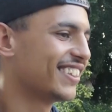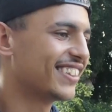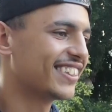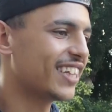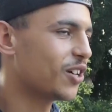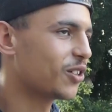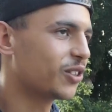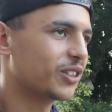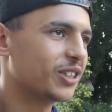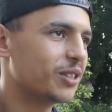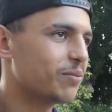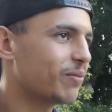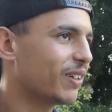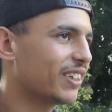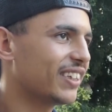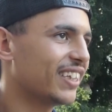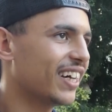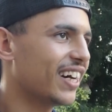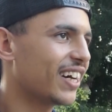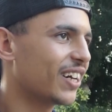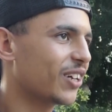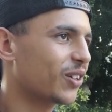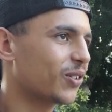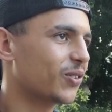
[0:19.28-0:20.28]
نتساوق ديما
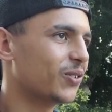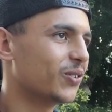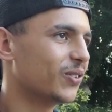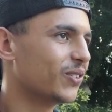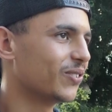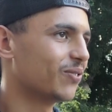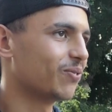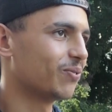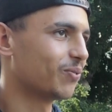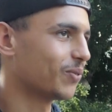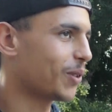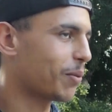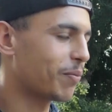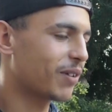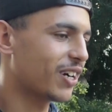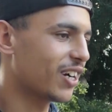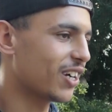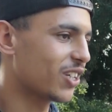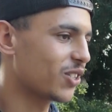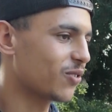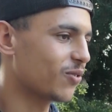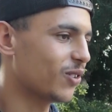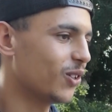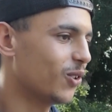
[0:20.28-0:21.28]
نتحرك ما
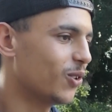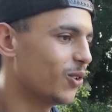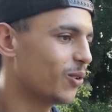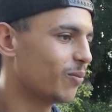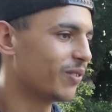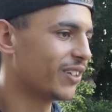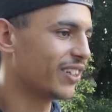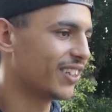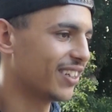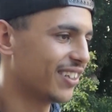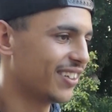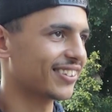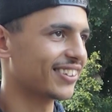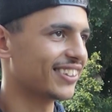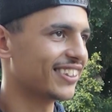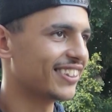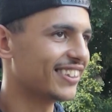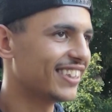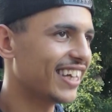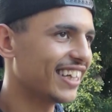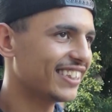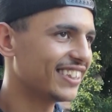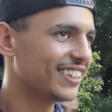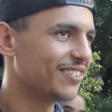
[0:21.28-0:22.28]
بقاش في الحوم
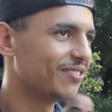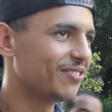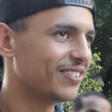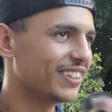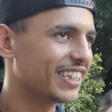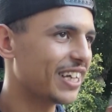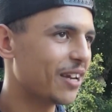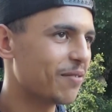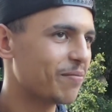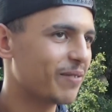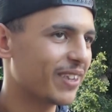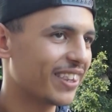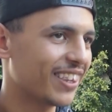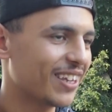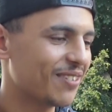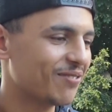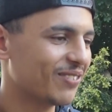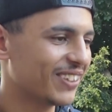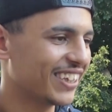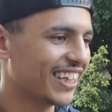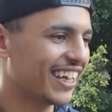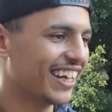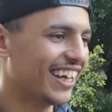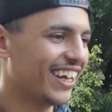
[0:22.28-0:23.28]
سيدي حسين في قلبي
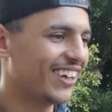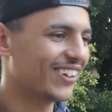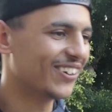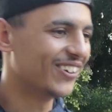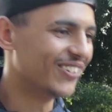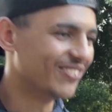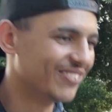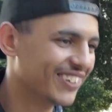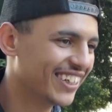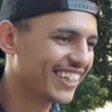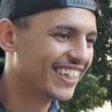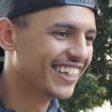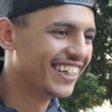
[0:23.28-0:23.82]
ظلمتها الحكومه